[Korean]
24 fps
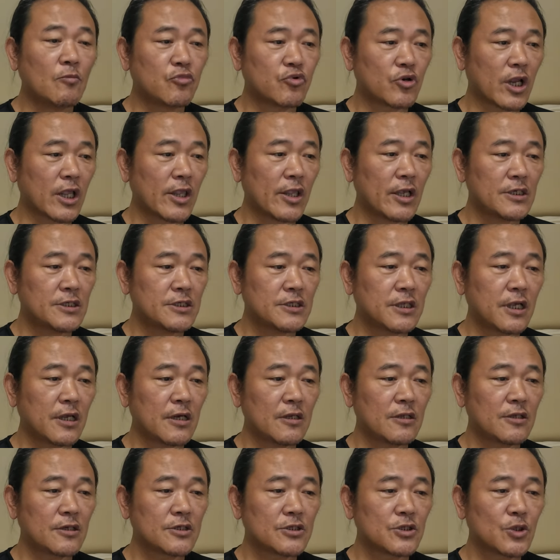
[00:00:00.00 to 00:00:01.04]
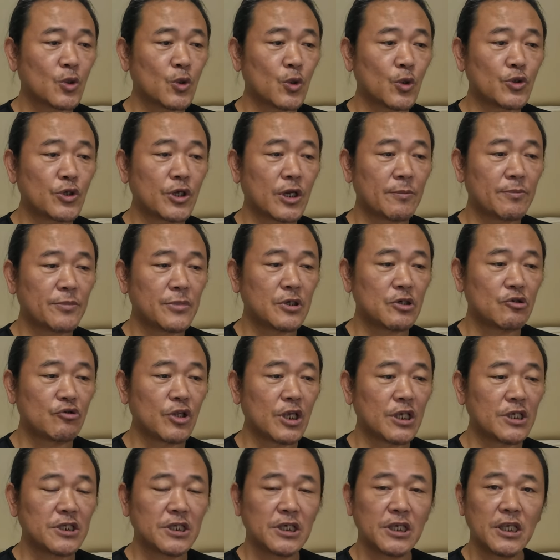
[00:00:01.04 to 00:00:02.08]
불안한 시대를 등지고 요절한
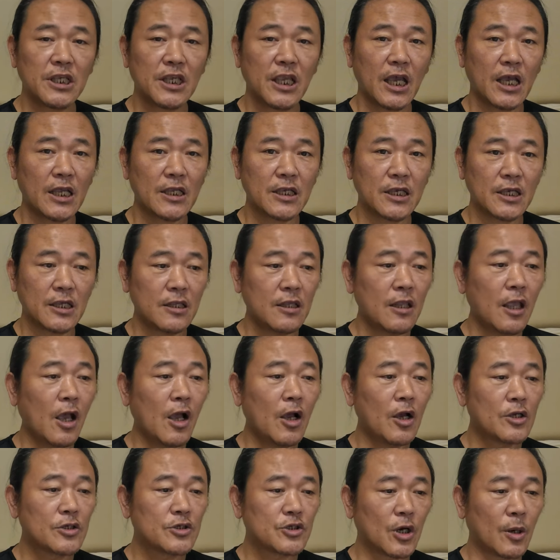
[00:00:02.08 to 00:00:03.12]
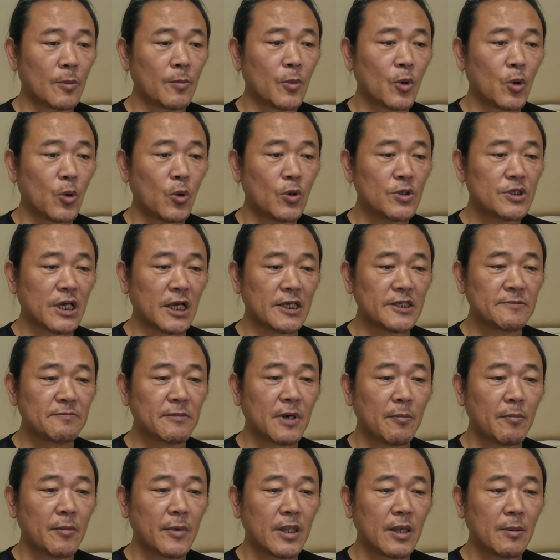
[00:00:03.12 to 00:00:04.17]
비운의 시인이 아닌 젊고
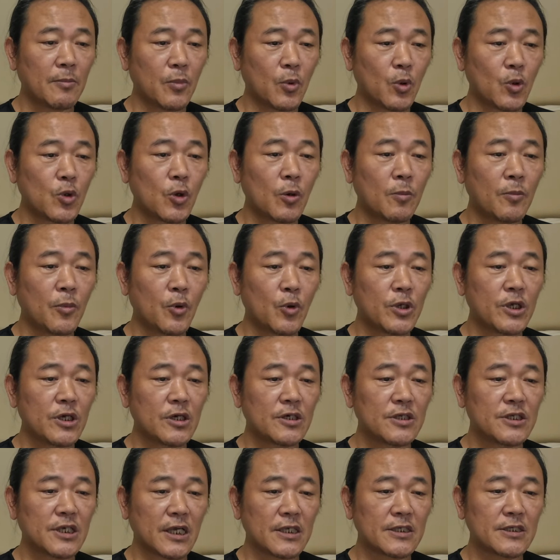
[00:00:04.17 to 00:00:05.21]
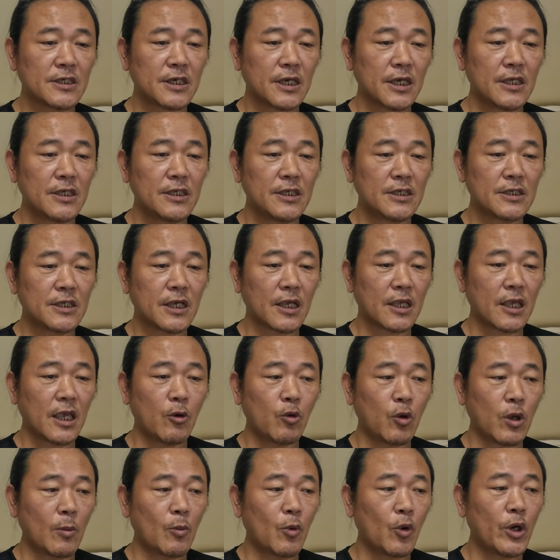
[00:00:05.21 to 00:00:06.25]
자신만만한 모던보이 그 자체인
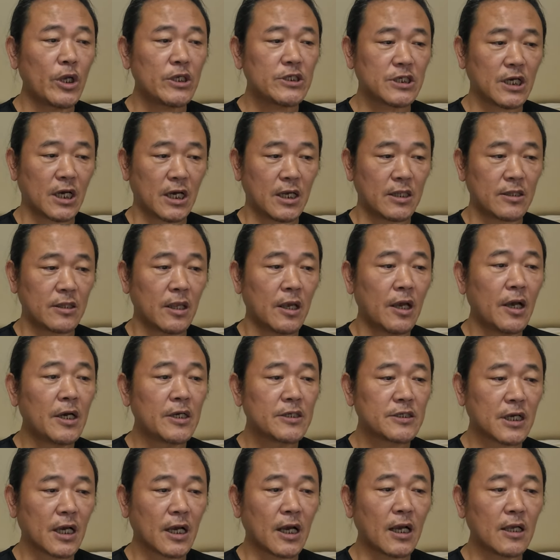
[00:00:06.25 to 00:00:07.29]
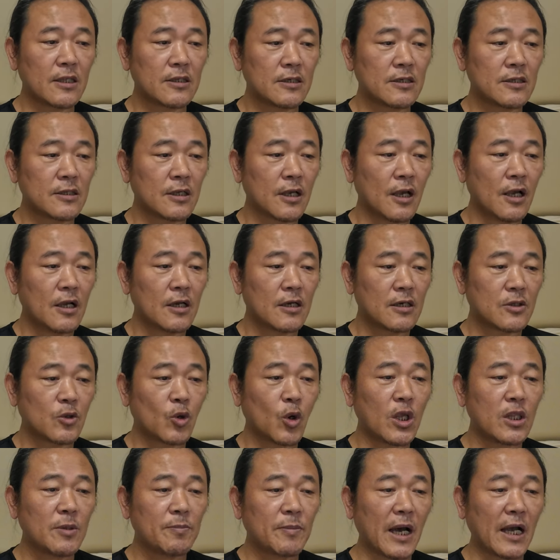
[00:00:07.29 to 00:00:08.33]
이상의 외모에 착한 작가는
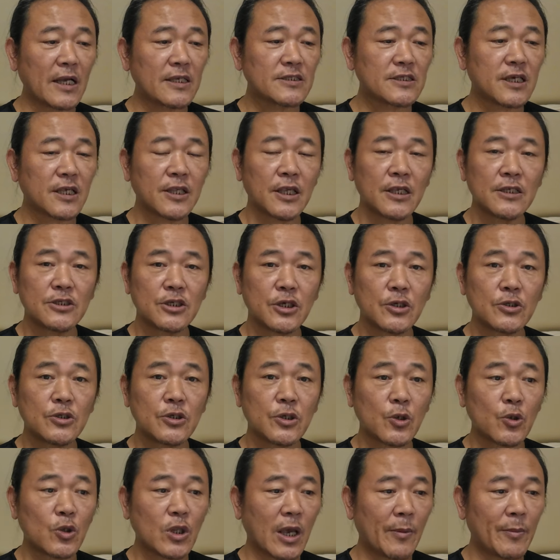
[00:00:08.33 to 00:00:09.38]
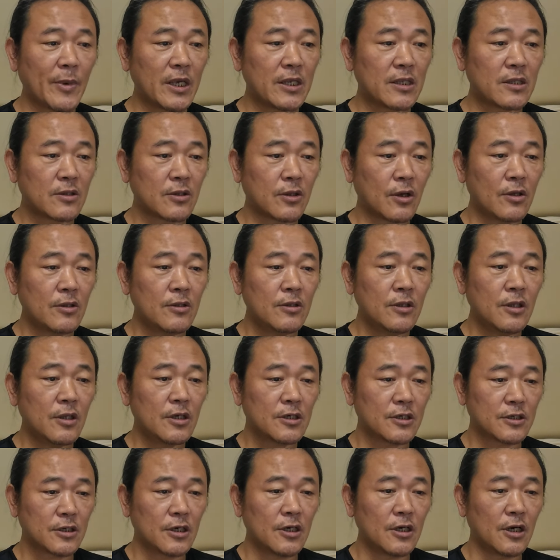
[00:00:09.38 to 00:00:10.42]
그동안 박제된 천재로 남아있던
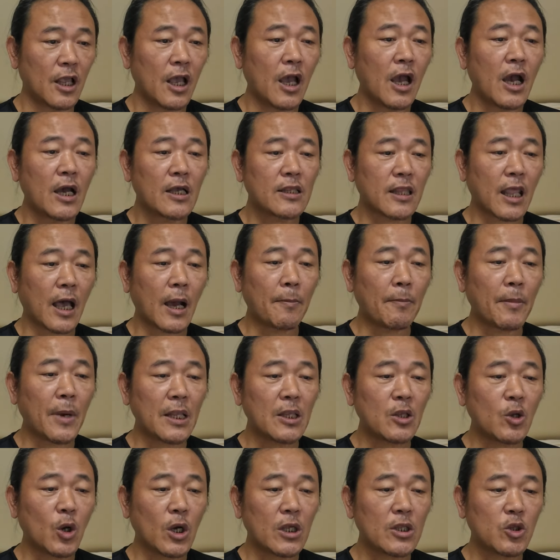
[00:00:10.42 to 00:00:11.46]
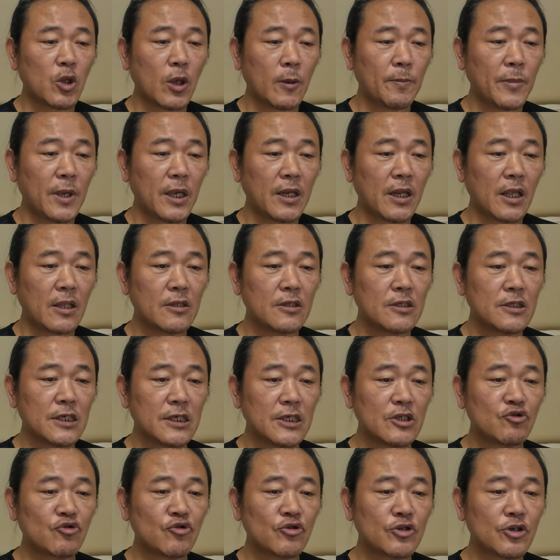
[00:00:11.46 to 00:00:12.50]
그를 낭만과 퇴폐라는
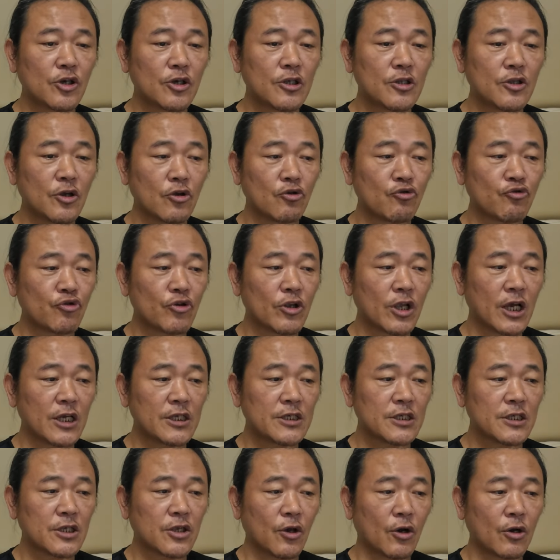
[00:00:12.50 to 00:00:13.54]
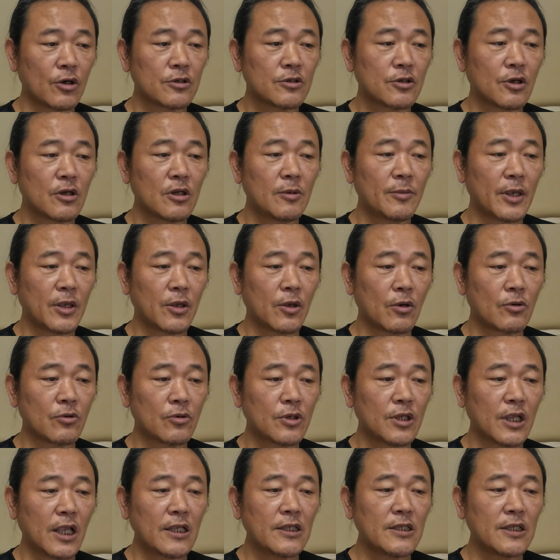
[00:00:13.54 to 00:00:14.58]
이중적인 얼굴을 가진 경성을
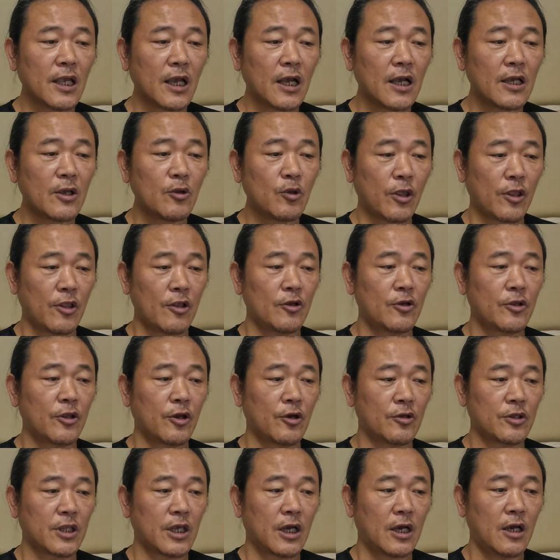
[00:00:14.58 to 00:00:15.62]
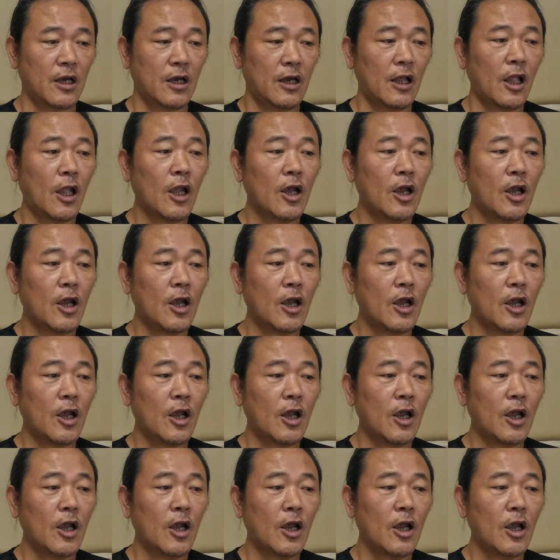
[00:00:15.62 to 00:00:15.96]
배경으로 생생하게 되살려내었다.